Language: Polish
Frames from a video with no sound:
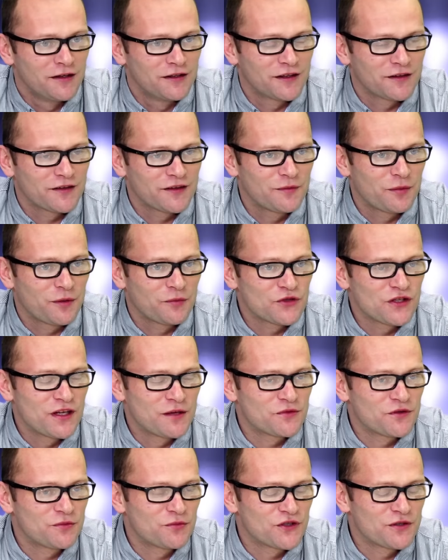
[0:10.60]
I tak sobie
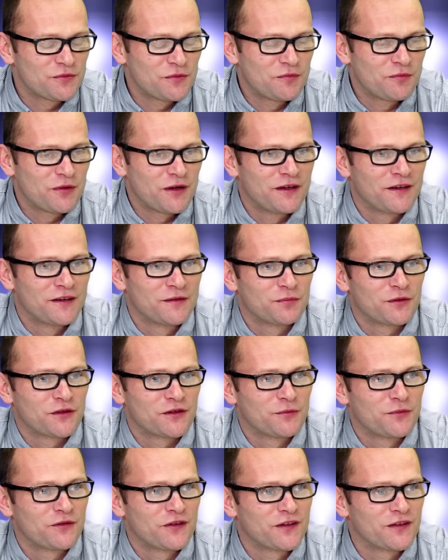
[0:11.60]
pomyślałem, że możemy
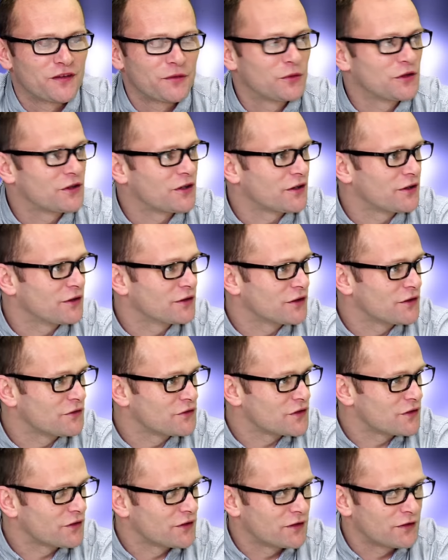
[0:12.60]
porozmawiać sobie trochę o tym
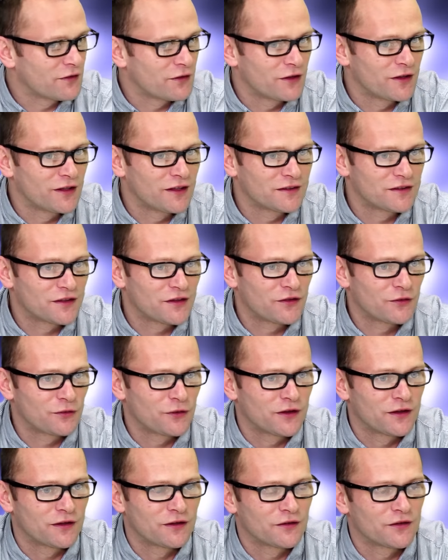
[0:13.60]
wszystkich, co
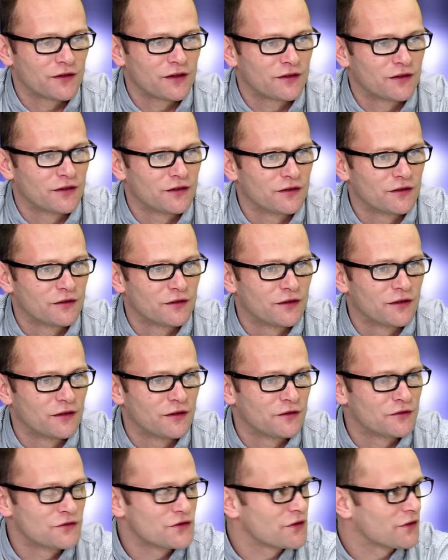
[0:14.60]
elektryzuje ostatnio
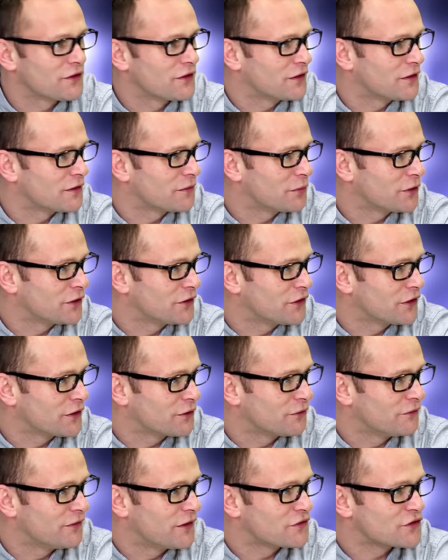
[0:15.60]
e, wszystkich
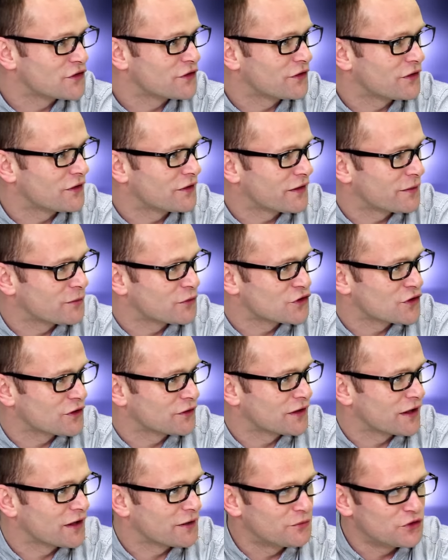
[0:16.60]
polityków we wszystkich
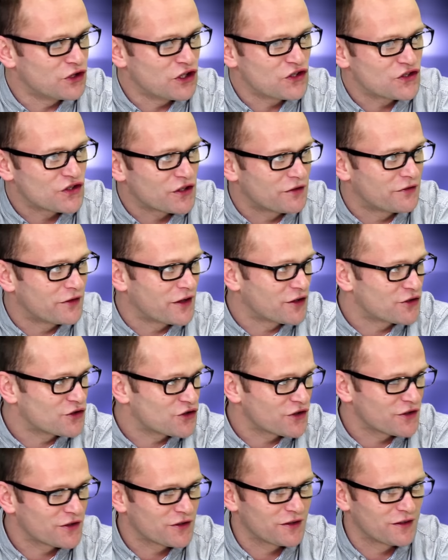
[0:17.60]
samorządach, mniejszych,
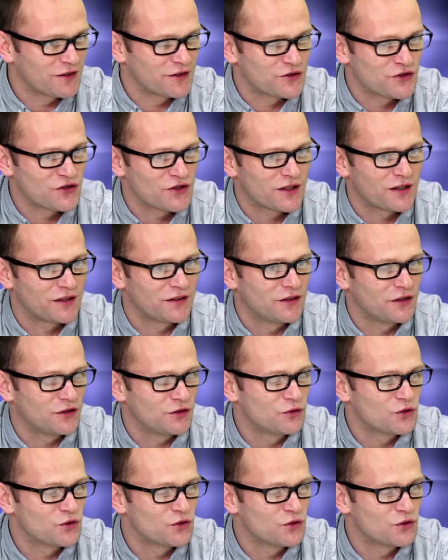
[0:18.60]
większych, e, średnich.